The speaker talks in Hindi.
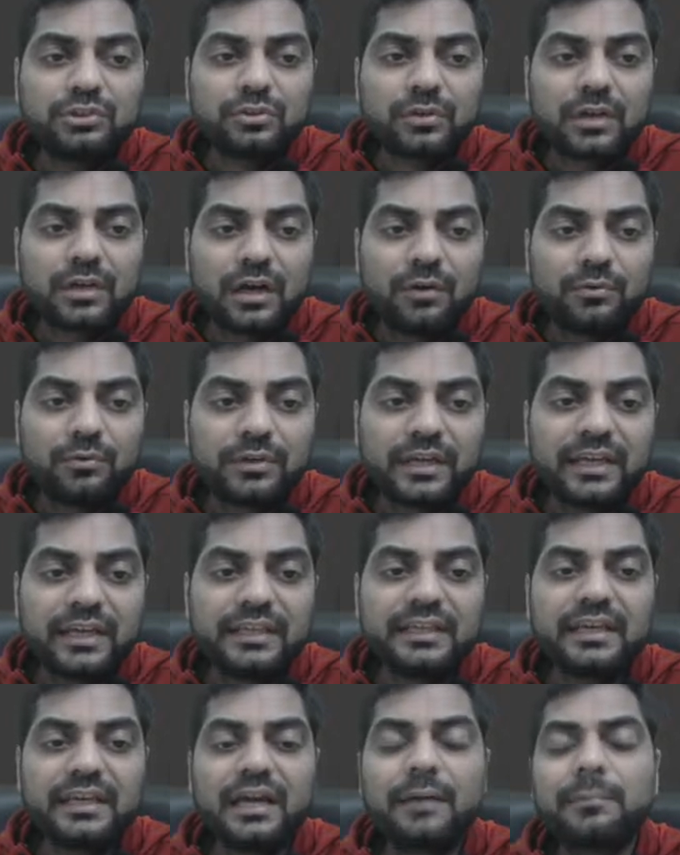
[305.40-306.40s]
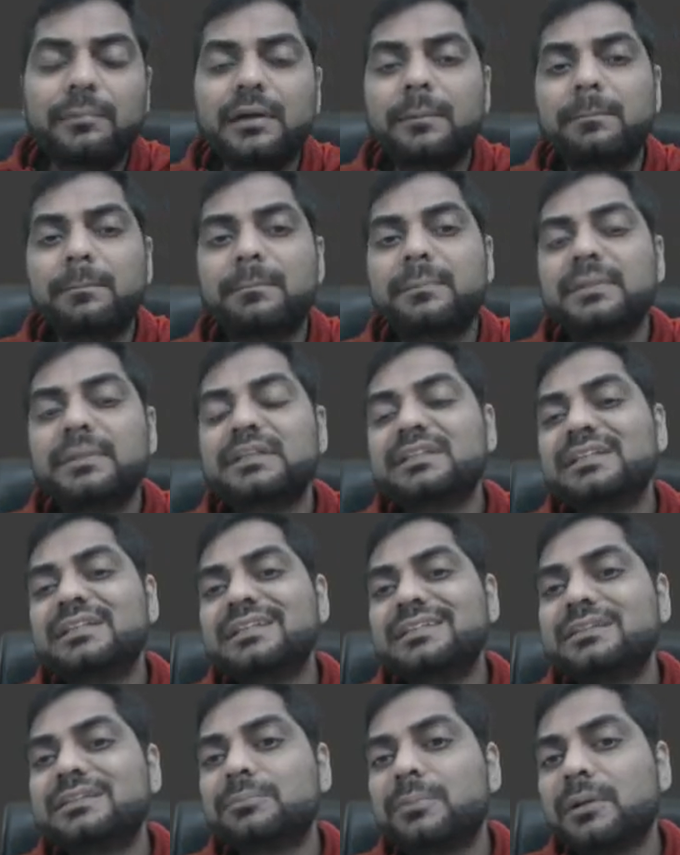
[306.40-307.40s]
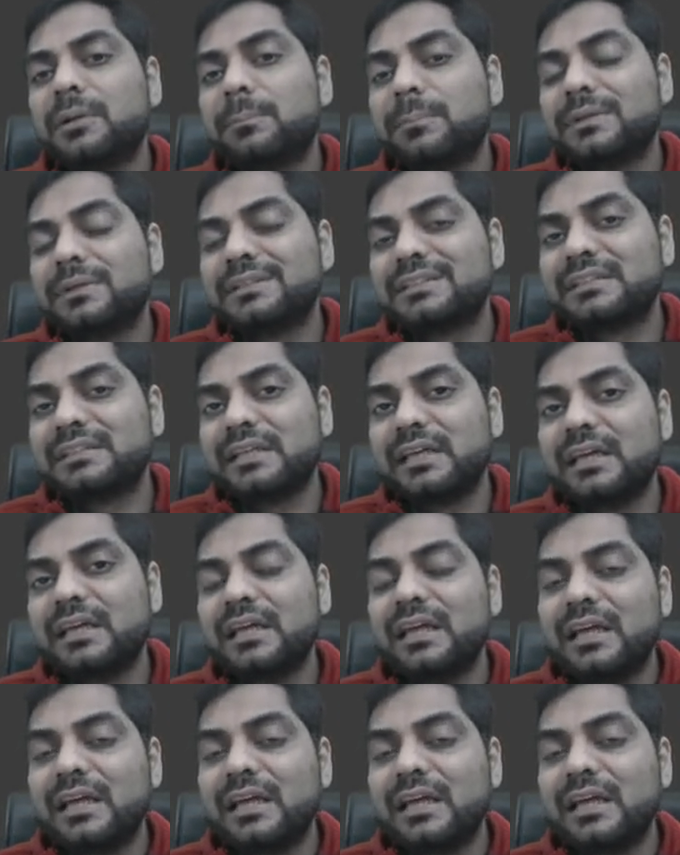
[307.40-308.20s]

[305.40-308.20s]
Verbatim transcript: जो अकाउंट है ये आपका बिजनेस पर्पज से